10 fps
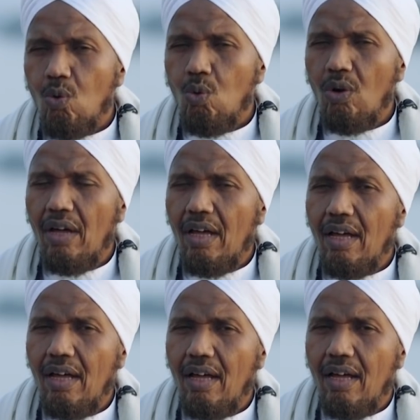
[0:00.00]
و
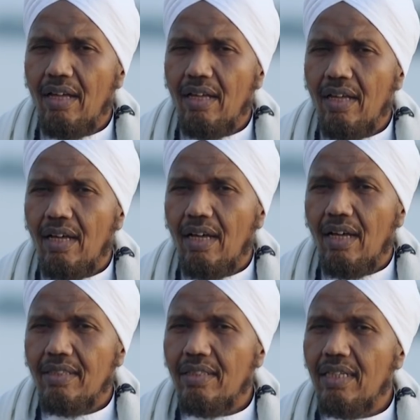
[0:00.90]

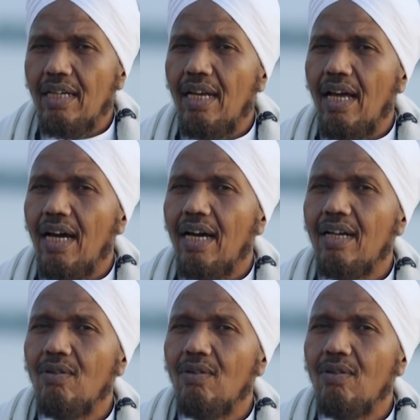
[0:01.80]
الطريق الآخر